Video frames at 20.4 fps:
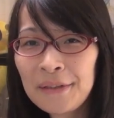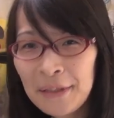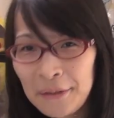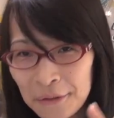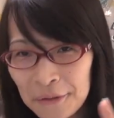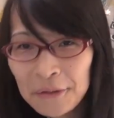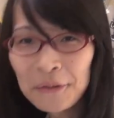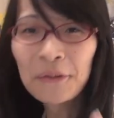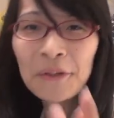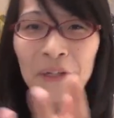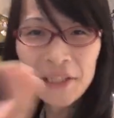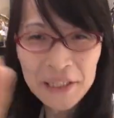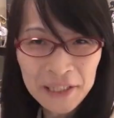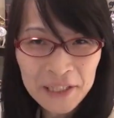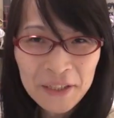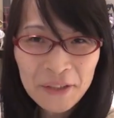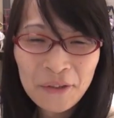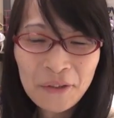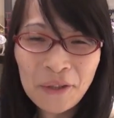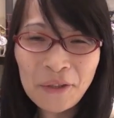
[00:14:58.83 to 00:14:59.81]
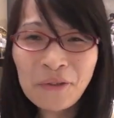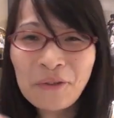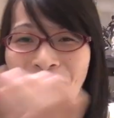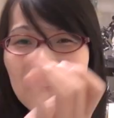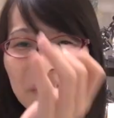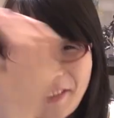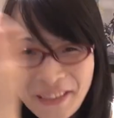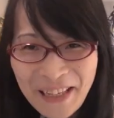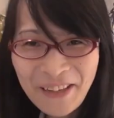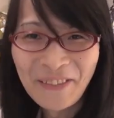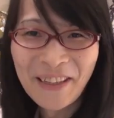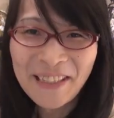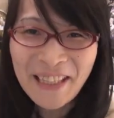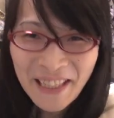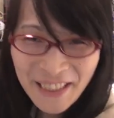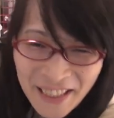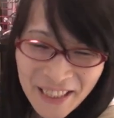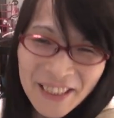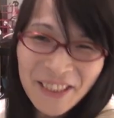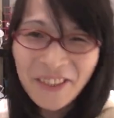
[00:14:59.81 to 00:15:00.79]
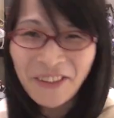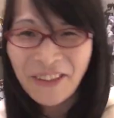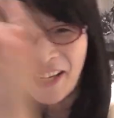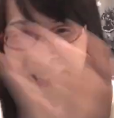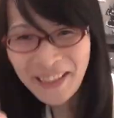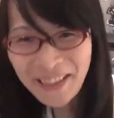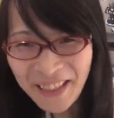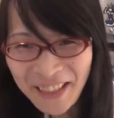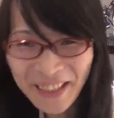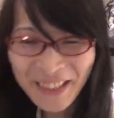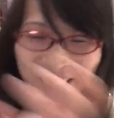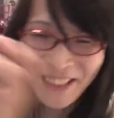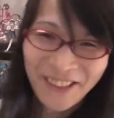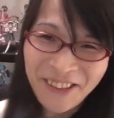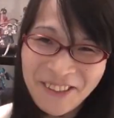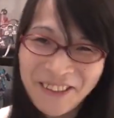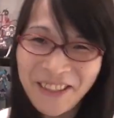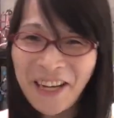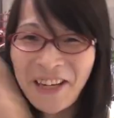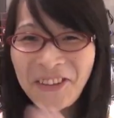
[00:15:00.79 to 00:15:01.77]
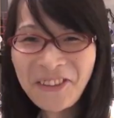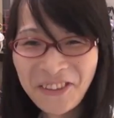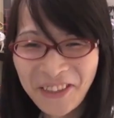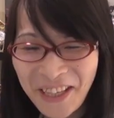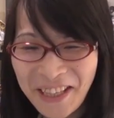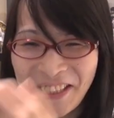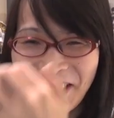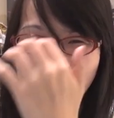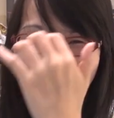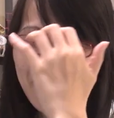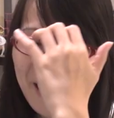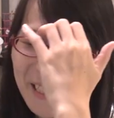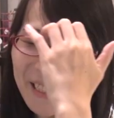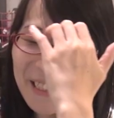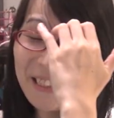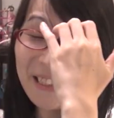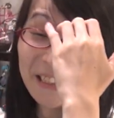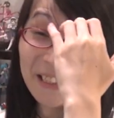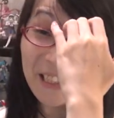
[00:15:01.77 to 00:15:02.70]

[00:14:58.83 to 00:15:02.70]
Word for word: で売る時それ売ってまた新しいの買ってっていうサイクルが一番いいん